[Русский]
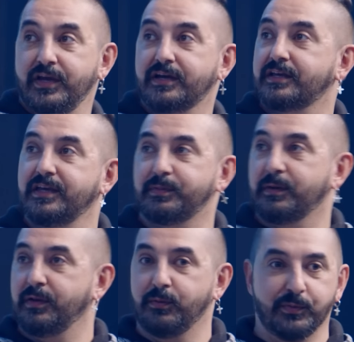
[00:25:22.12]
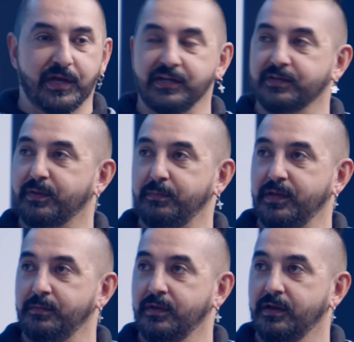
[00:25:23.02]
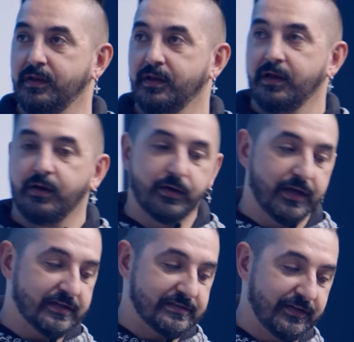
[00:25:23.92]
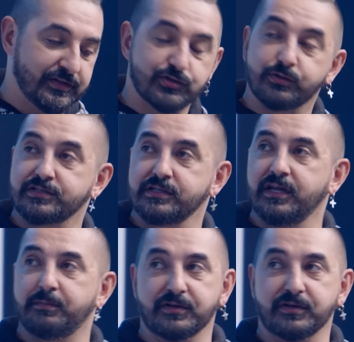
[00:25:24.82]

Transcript: У меня какие проблемы? У меня нет проблем. Ну, я если водичку разлила,